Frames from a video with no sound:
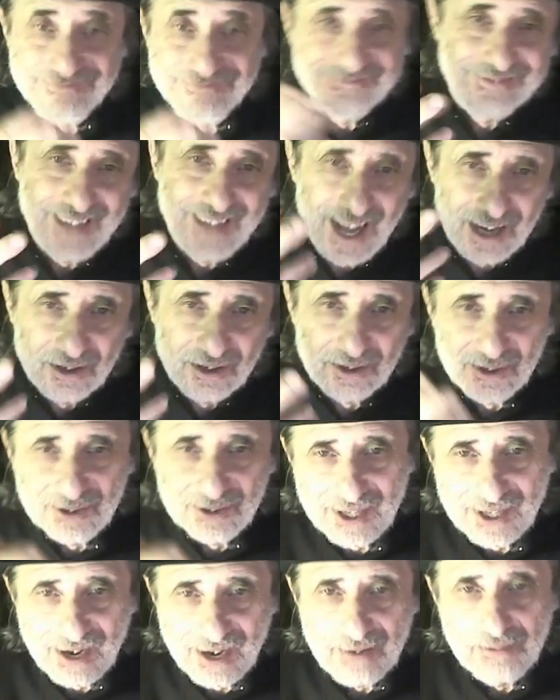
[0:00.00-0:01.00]
Dialogo
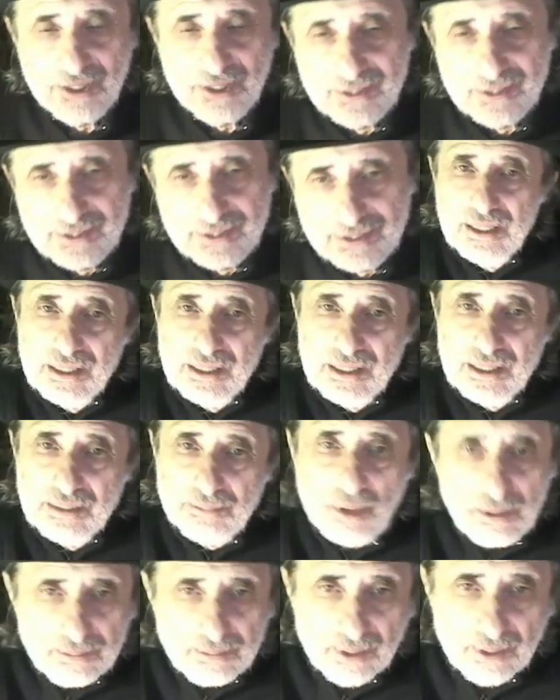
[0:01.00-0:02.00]
tra amici.
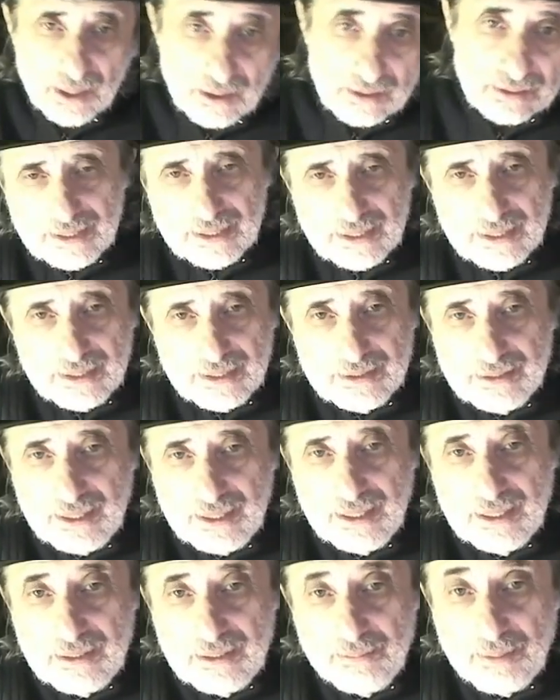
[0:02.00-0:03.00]
Poi però
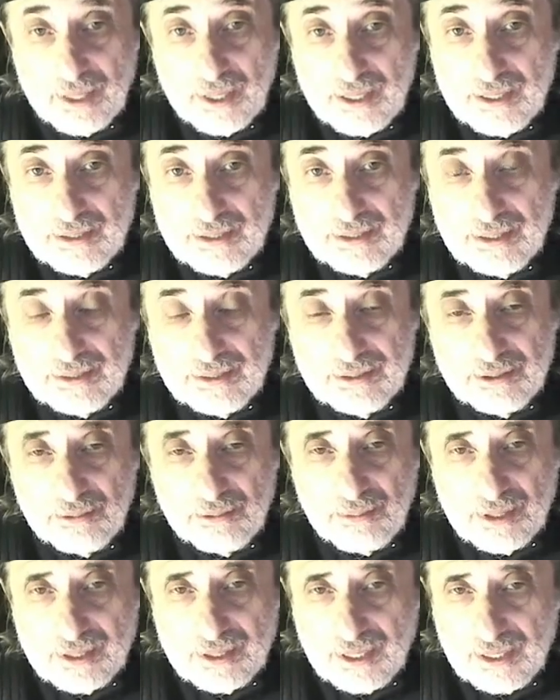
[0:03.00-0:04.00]
nella ripresa,
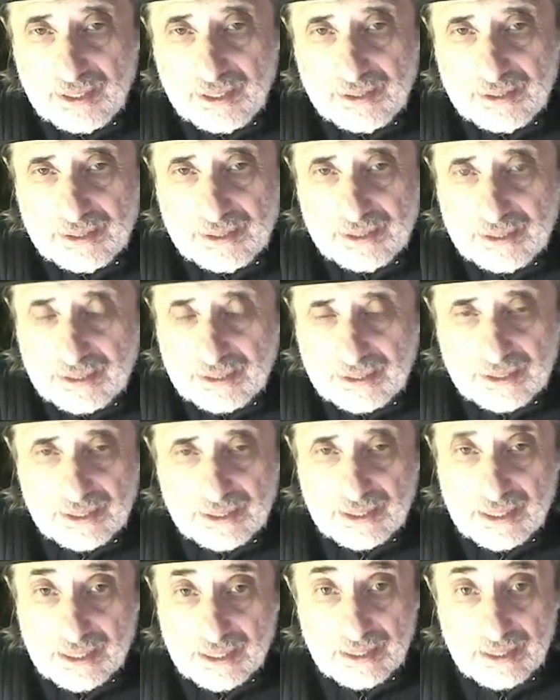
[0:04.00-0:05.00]
insomma, c'è,
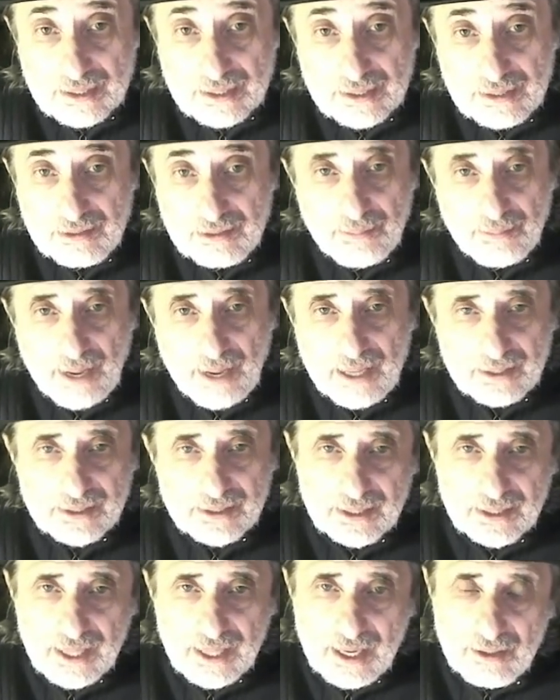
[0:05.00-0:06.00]
c'è una
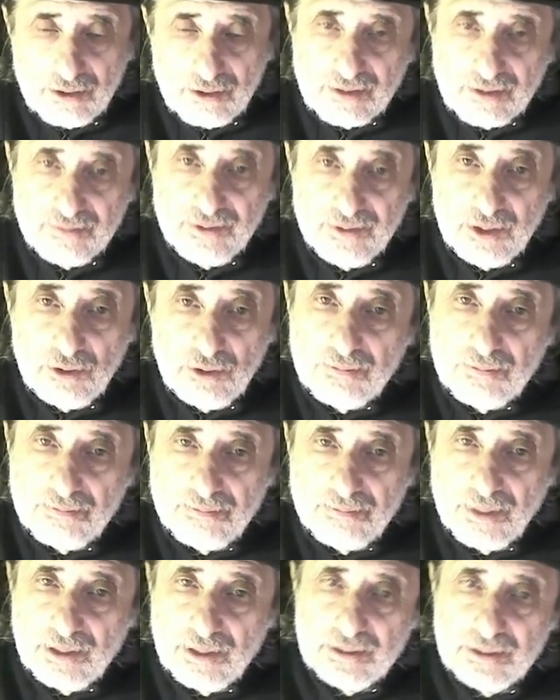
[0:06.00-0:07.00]
parte che è lo
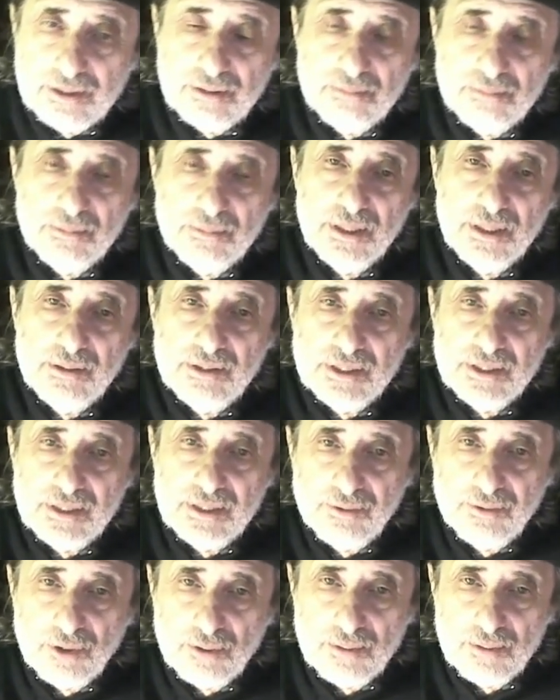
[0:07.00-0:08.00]
sviluppo, insomma, di questa
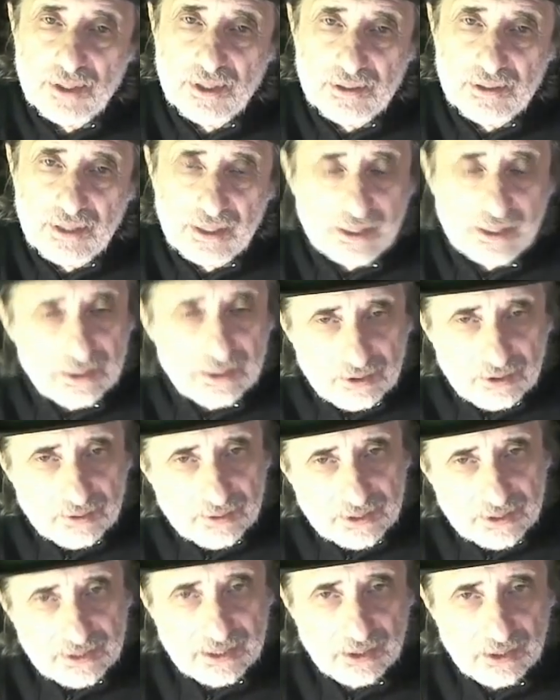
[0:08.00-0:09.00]
forma sonata, in cui
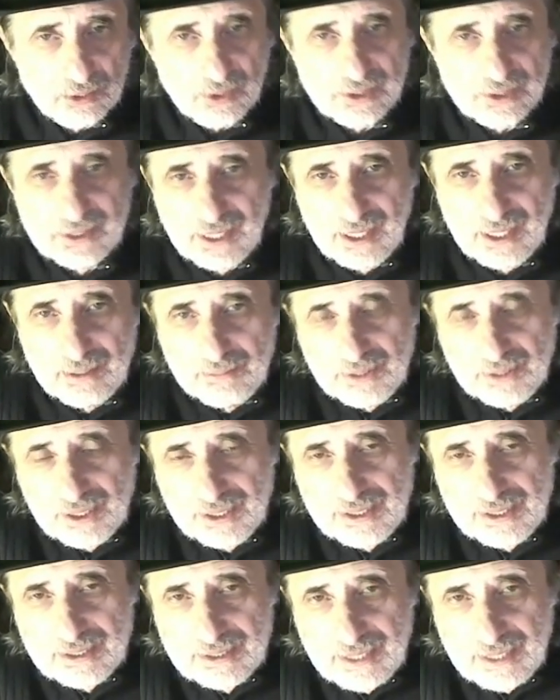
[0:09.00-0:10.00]
questi due temi, in
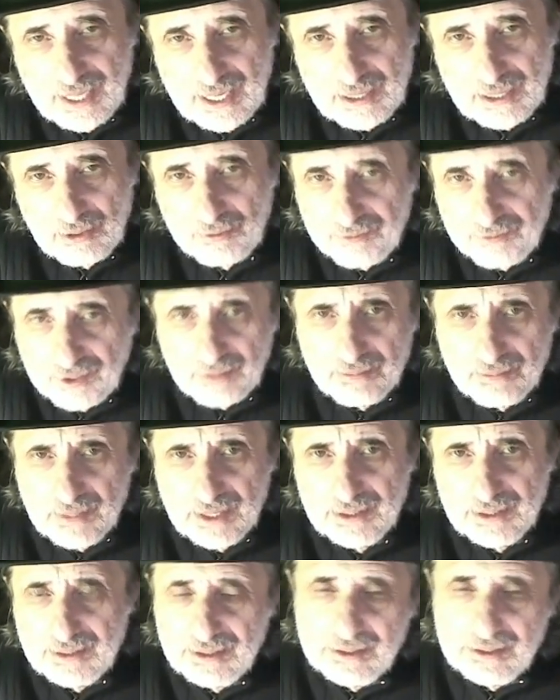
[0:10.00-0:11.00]
realtà, o
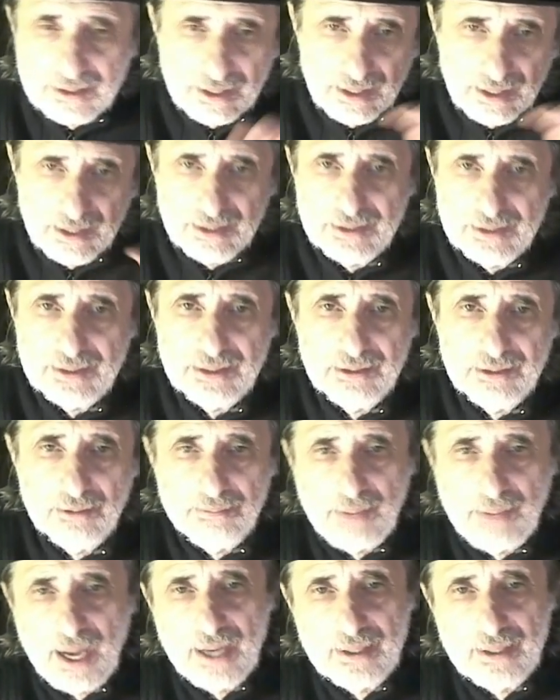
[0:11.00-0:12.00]
frammenti di essi, o
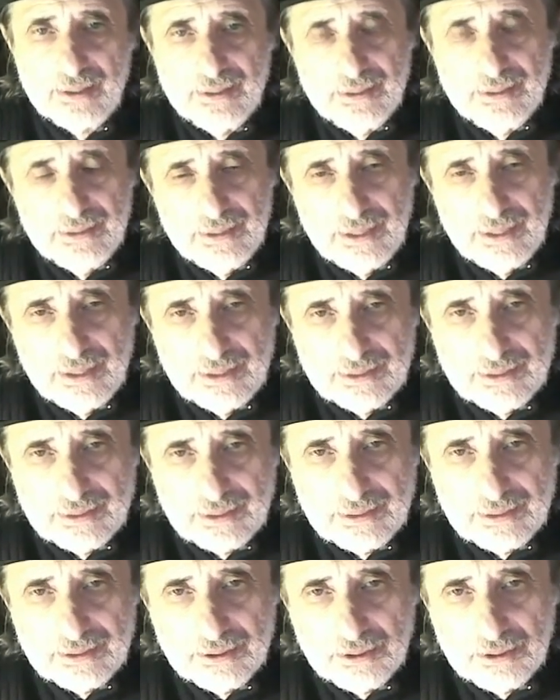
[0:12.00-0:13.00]
parti di essi,
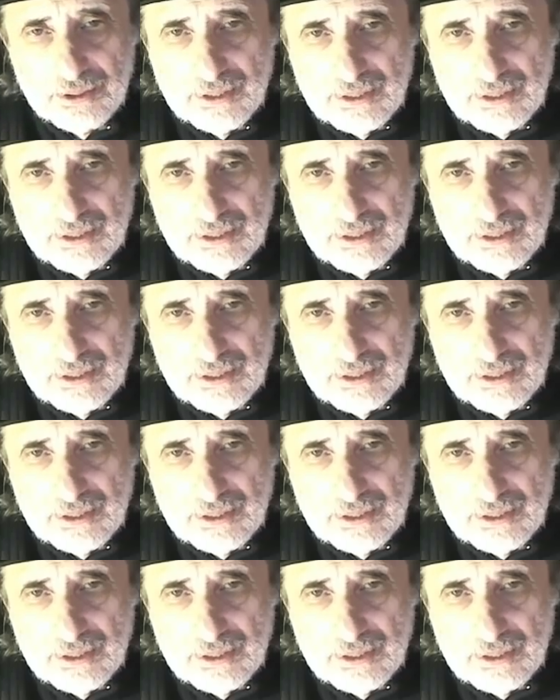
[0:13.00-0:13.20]
insomma,